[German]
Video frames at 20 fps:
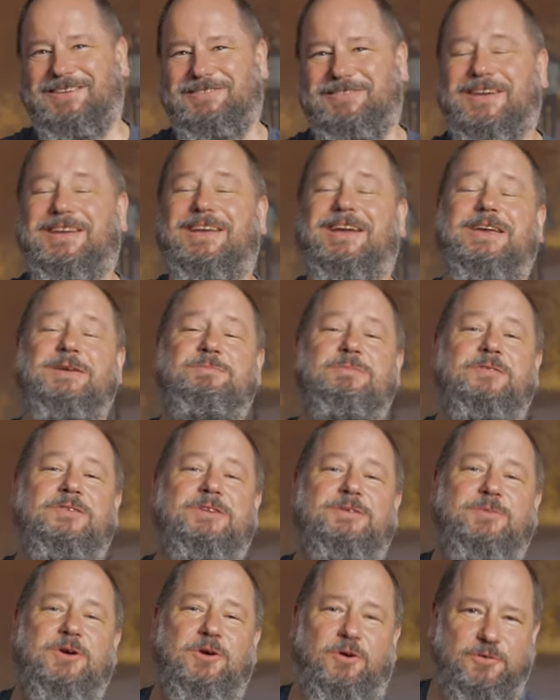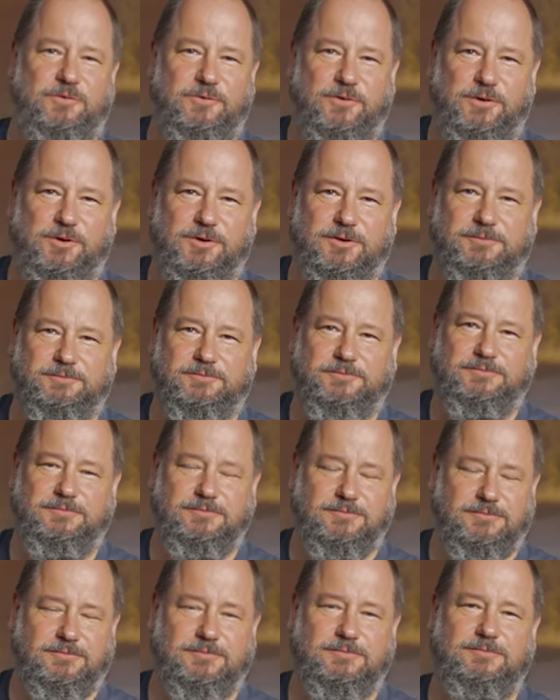Wir kriegen immer wieder mal Anfragen
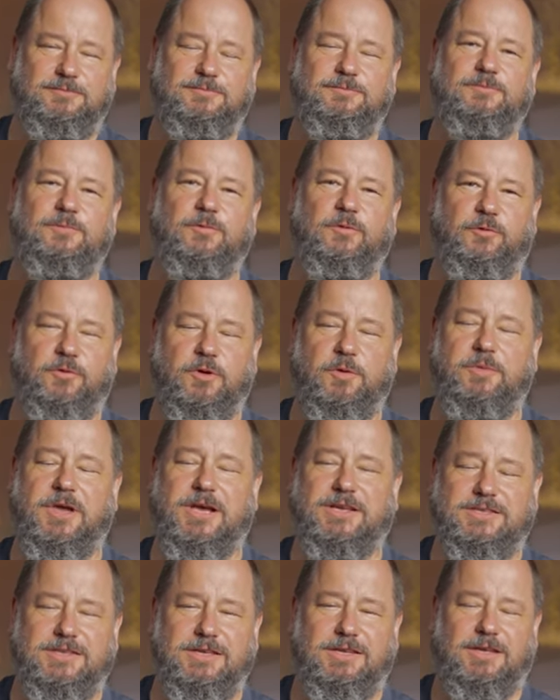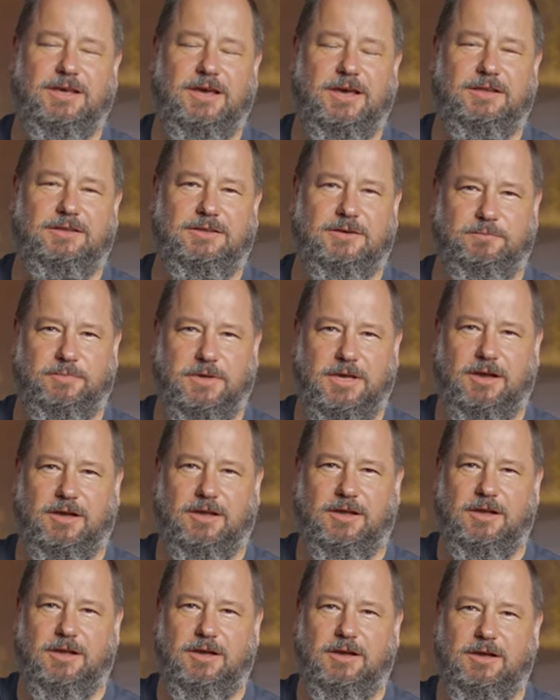für mehr Sicherheit am Berg,
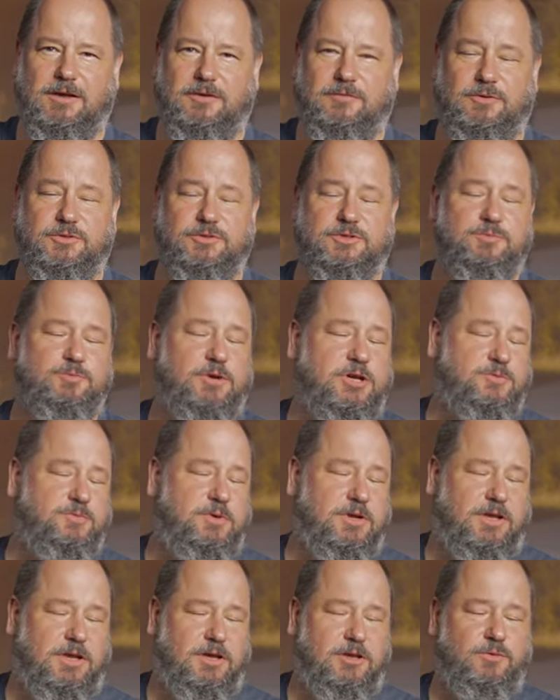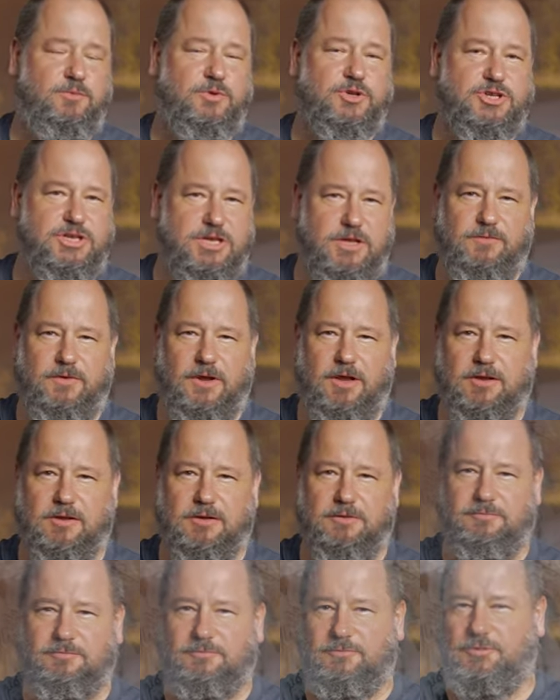wenn es zum Beispiel geht über
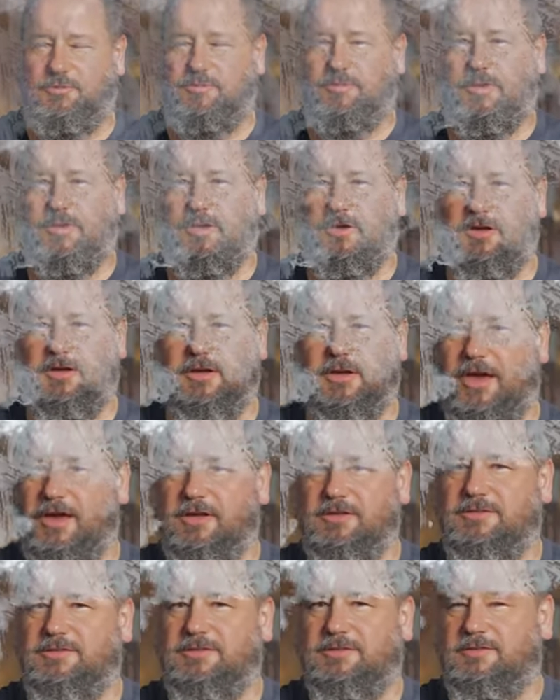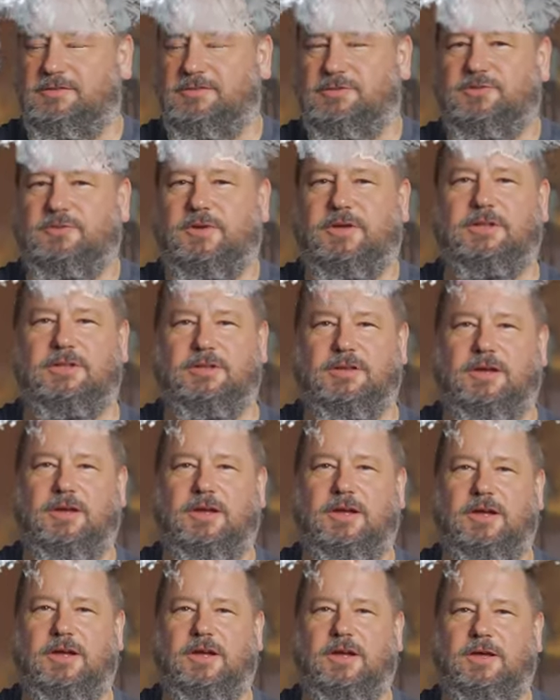Schneefelder, über Eis und so weiter.
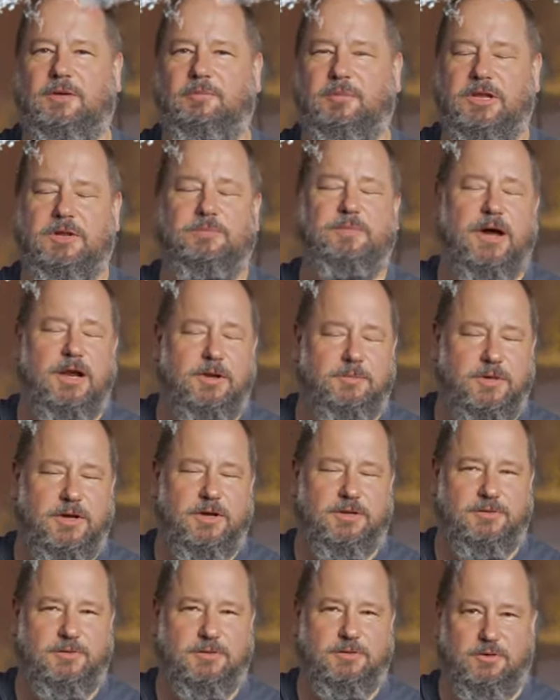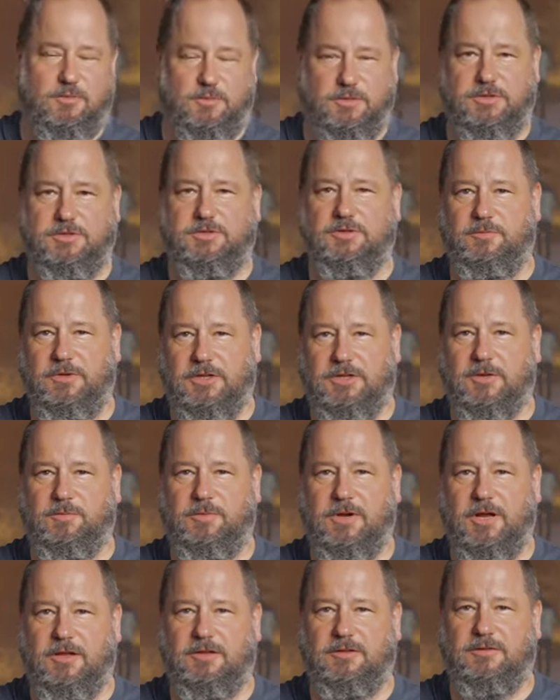Bei normalen Bergtouren hat man das ja
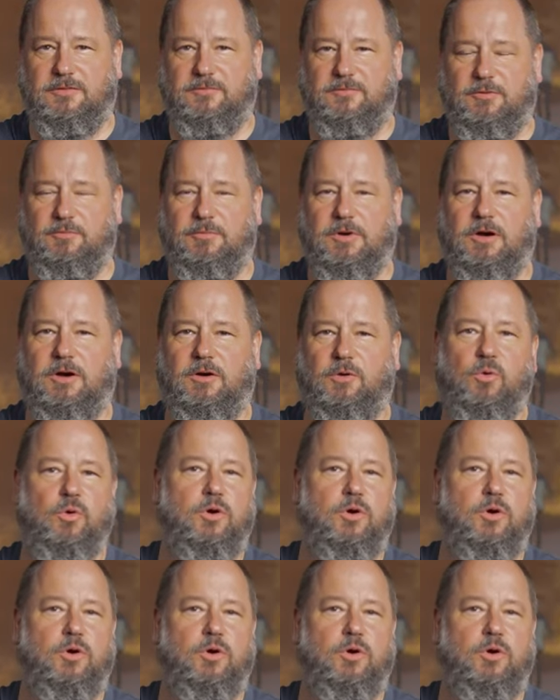mitgeplant. Wenn man